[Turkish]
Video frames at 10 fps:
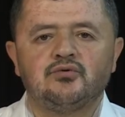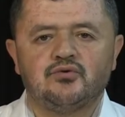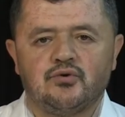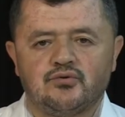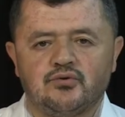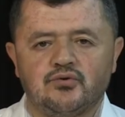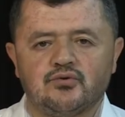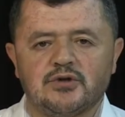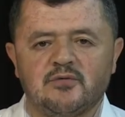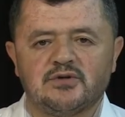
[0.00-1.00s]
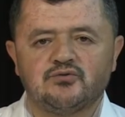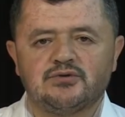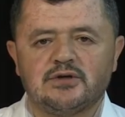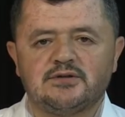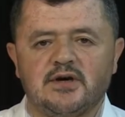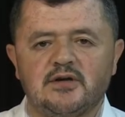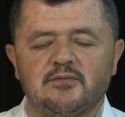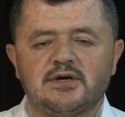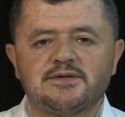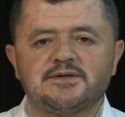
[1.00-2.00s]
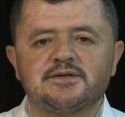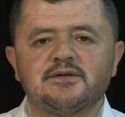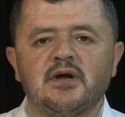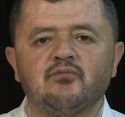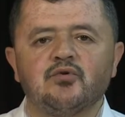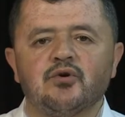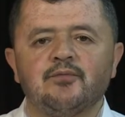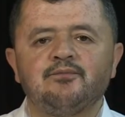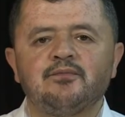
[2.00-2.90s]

doğru uygulama dudak talimi açısından bu.